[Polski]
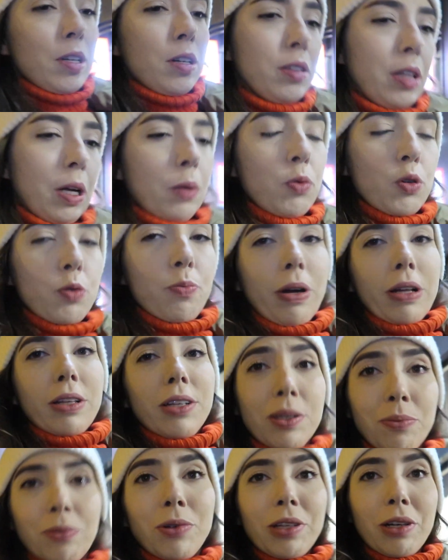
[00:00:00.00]
no tak
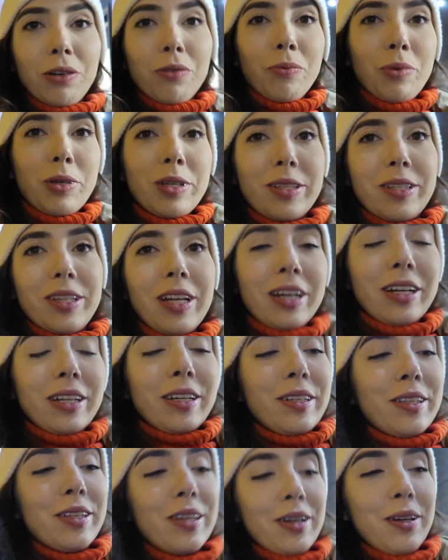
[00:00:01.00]
przypadkiem udało mi się
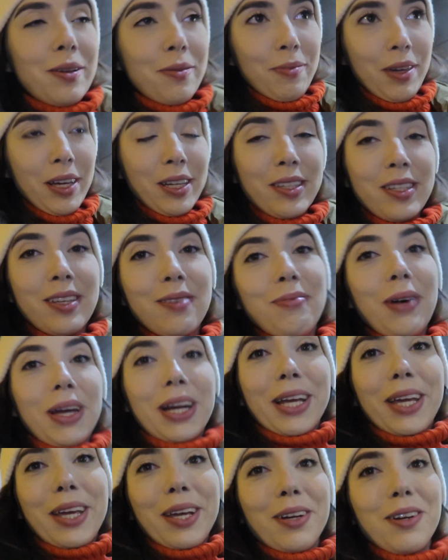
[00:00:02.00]
znaleźć e, miejsce
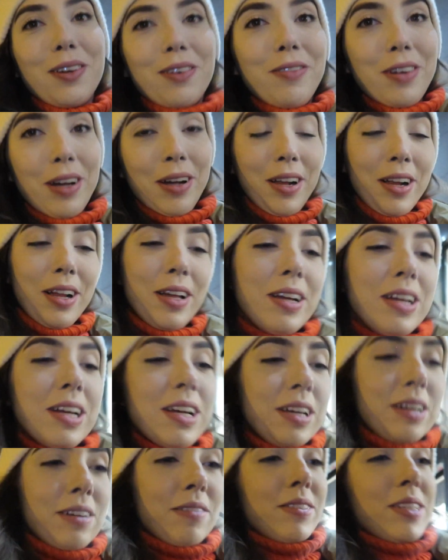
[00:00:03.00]
parkingowe
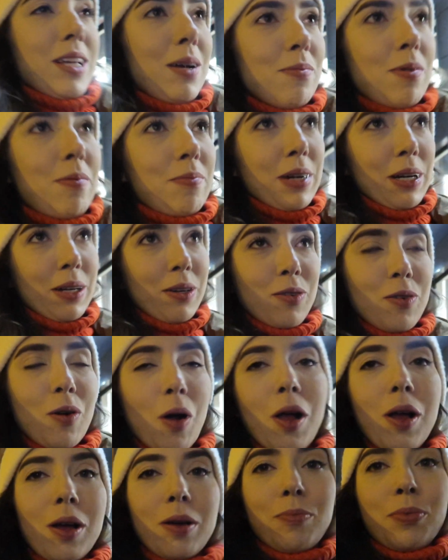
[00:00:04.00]
w samym
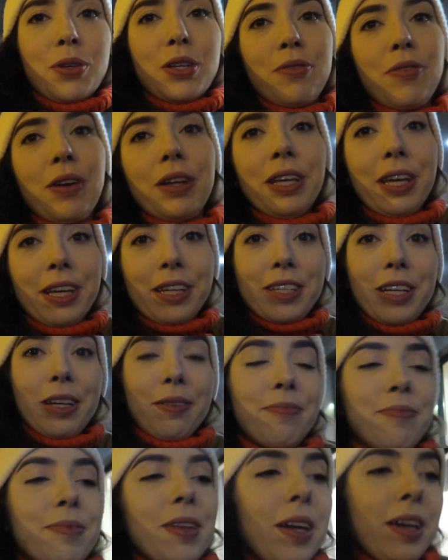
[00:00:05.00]
rynku przy Feniksie.
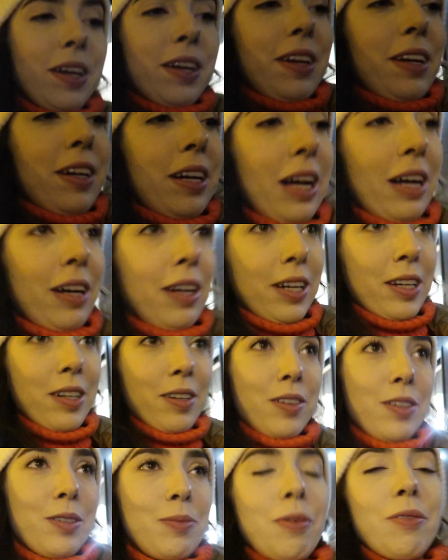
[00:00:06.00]
A
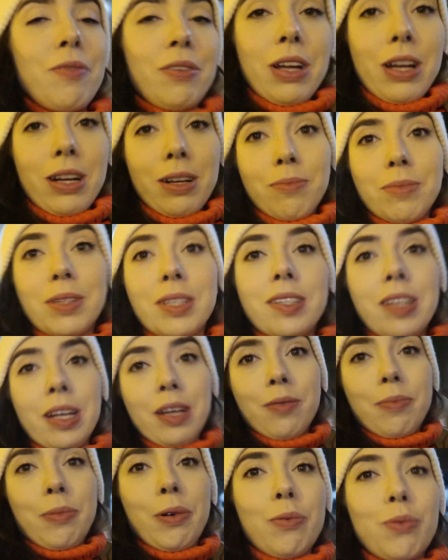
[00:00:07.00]
rozmawiałam ze
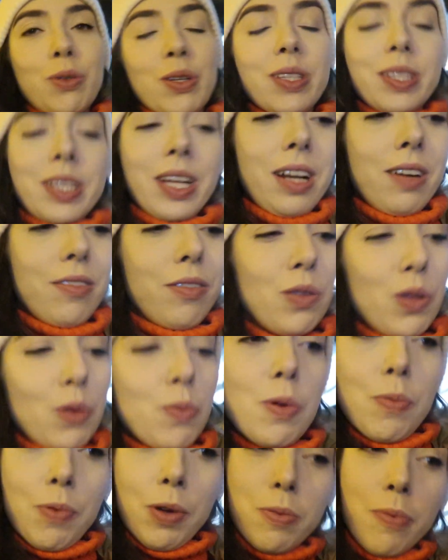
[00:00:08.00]
znajomą przez telefon i
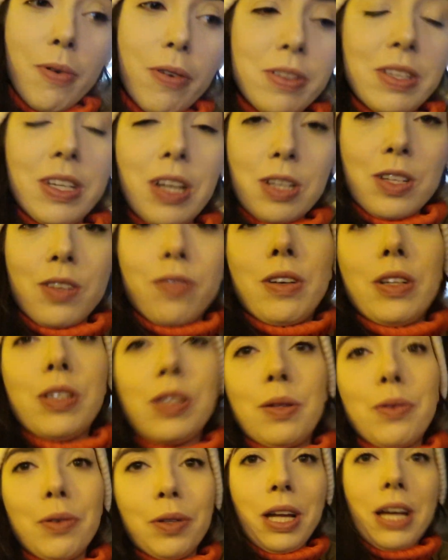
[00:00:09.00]
mi podpowiedziała, że
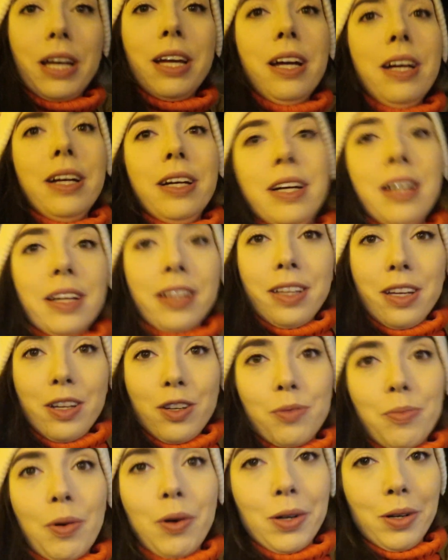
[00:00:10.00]
właśnie tutaj
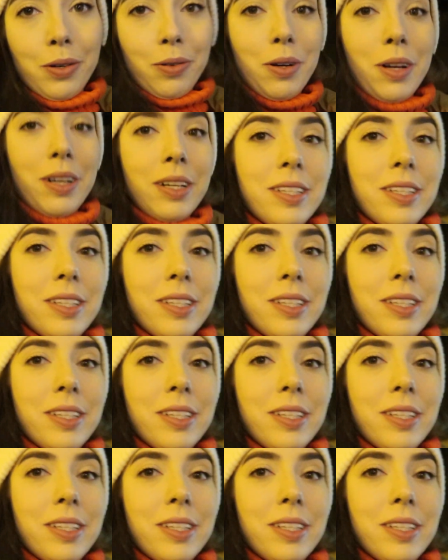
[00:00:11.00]
też mogą